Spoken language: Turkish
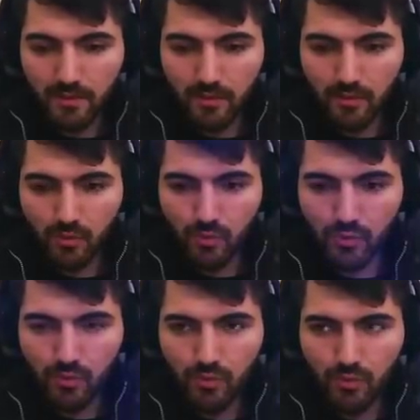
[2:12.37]

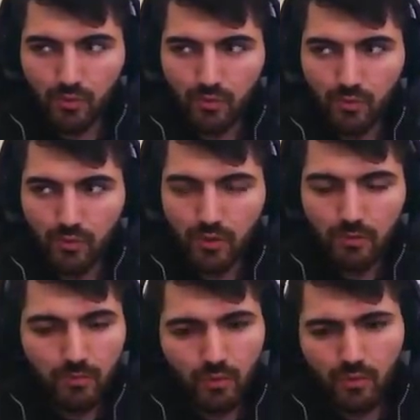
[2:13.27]
100 120
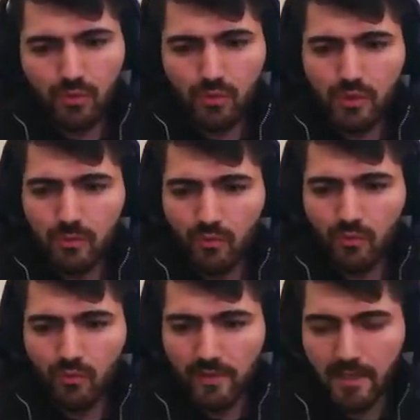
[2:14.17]
100 120 ona
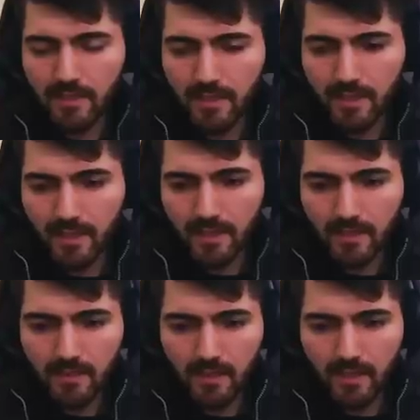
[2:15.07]
falan denk geldi.
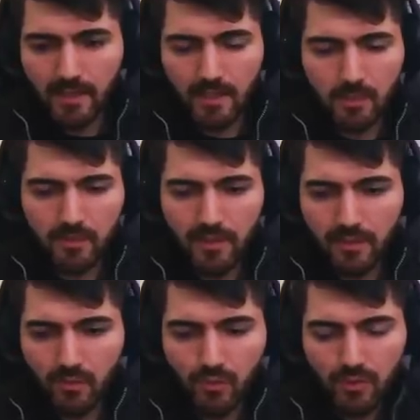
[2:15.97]
Ayakkabıyı verdik
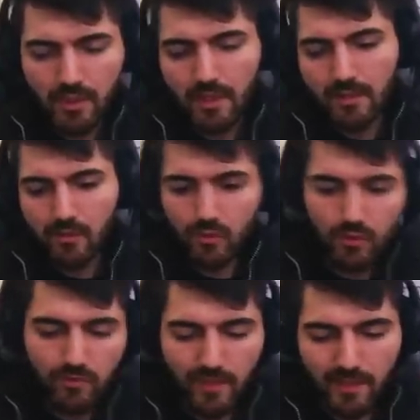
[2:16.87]
üstüne altın üstünü
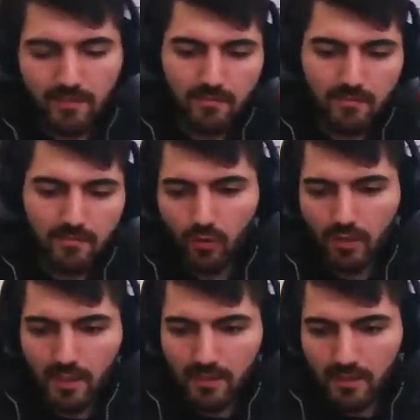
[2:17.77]
falan öyle
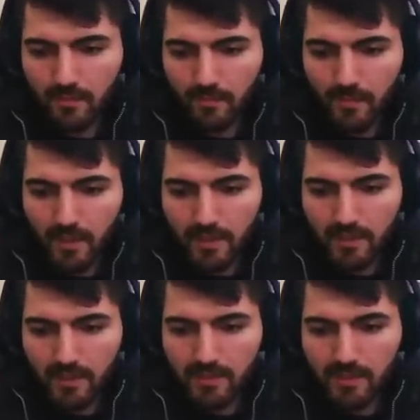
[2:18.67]
aldık.
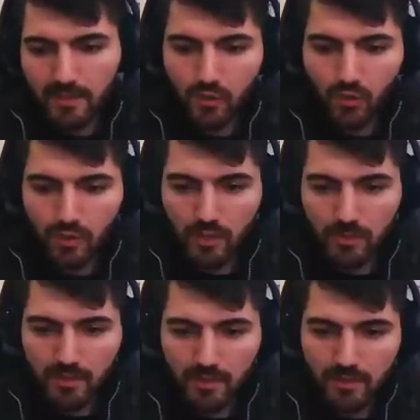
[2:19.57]
50 STR şöyle bir
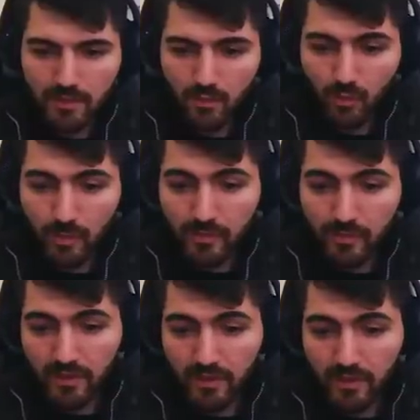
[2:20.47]
küpemiz
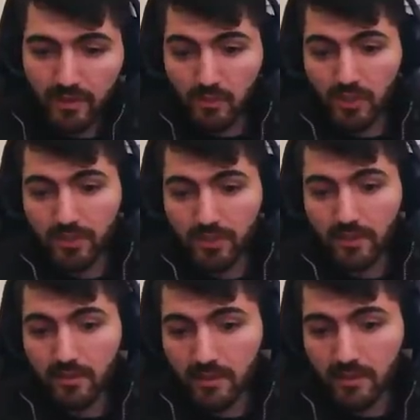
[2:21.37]
var. 20 şeytan,
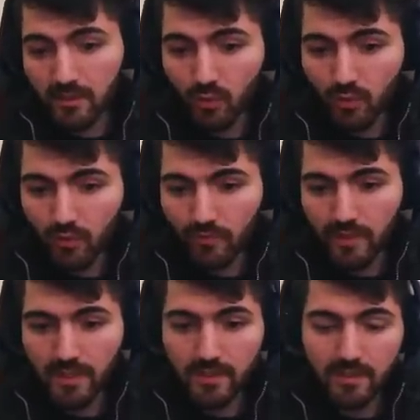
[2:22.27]
20 ork ve
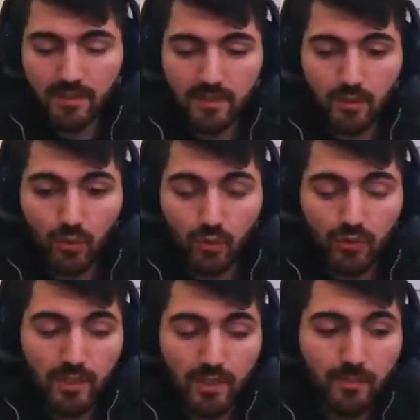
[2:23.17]
50 STR.
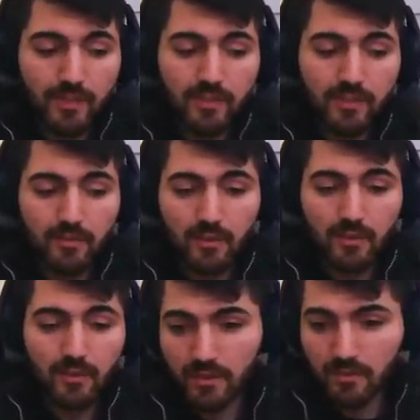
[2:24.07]
450 EPS de var. Çok
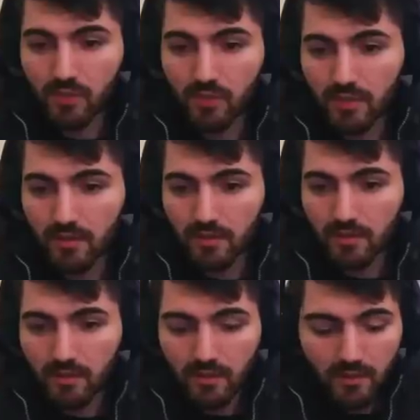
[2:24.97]
tatlı bir şey.
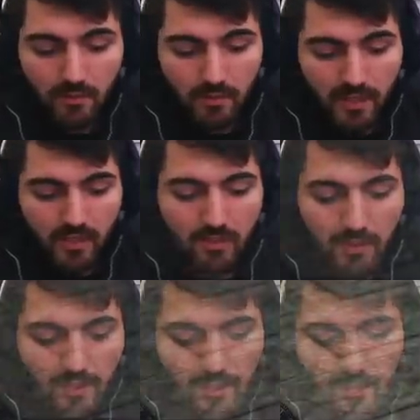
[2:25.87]
Bence bayağı iyi.